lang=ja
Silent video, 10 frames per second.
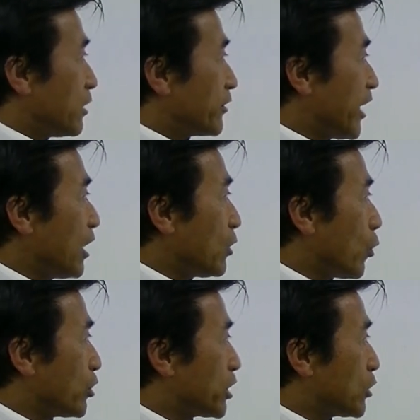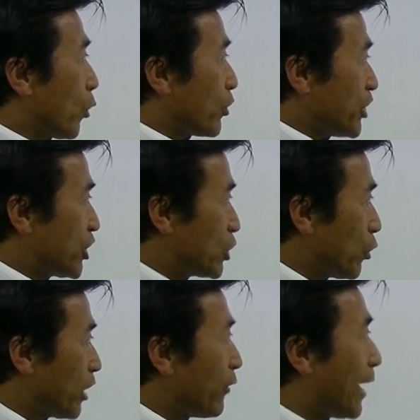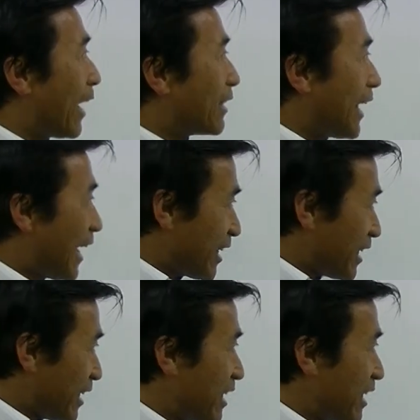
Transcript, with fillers: 前後式と一緒ではない